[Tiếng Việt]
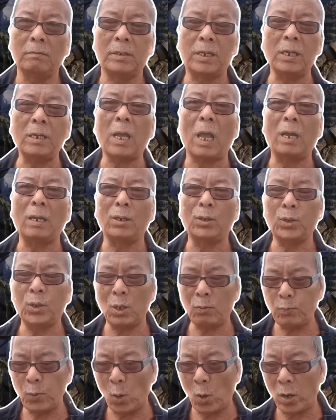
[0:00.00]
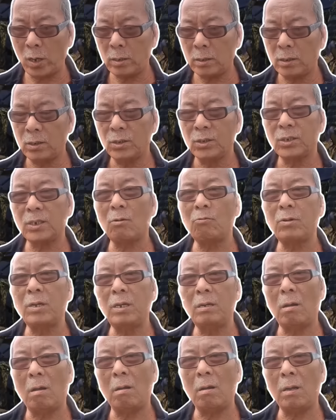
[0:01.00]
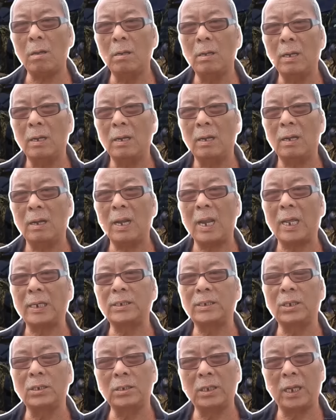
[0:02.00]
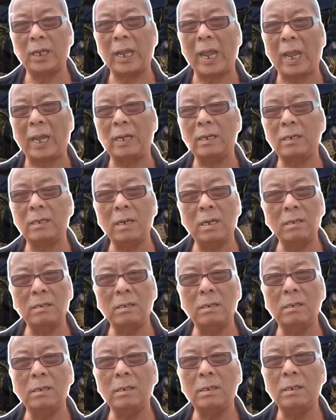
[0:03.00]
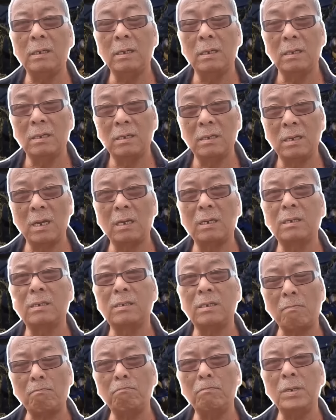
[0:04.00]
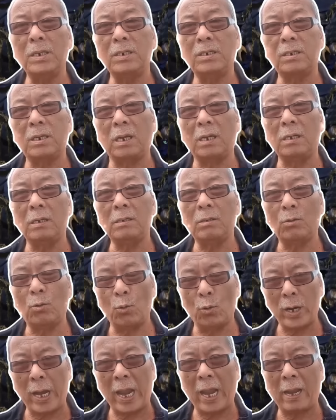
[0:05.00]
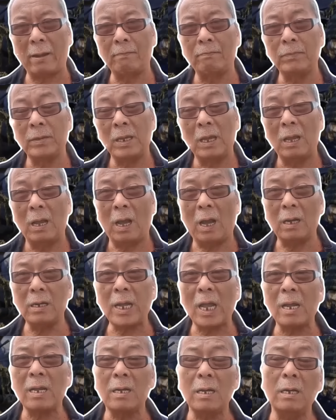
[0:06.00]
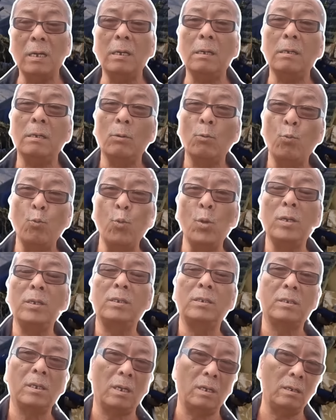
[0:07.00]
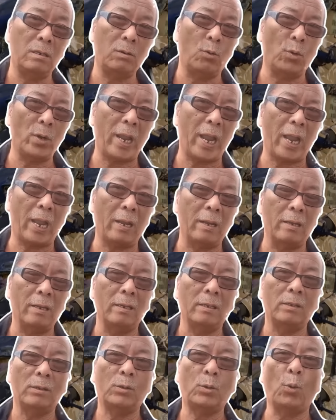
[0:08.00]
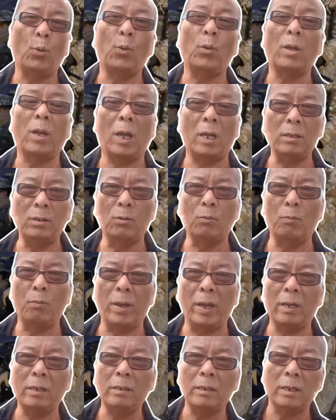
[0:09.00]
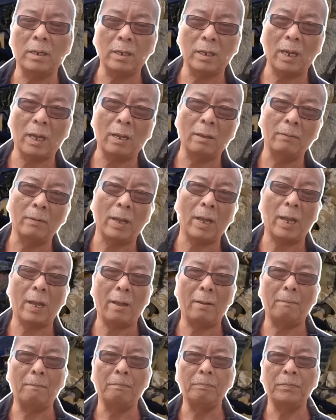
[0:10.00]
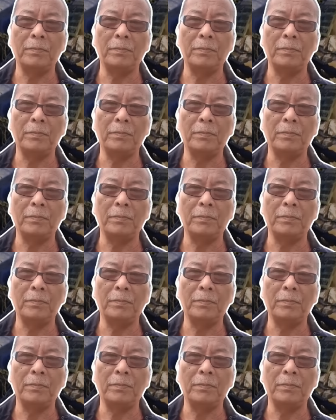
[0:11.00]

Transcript: Chỉ cần chớp nhón, sau khi đó là sự thiệt hại trên dưới gần trăm binh sĩ của Nga ở căn cứ quân sự của Nga thuộc ở vùng biển à,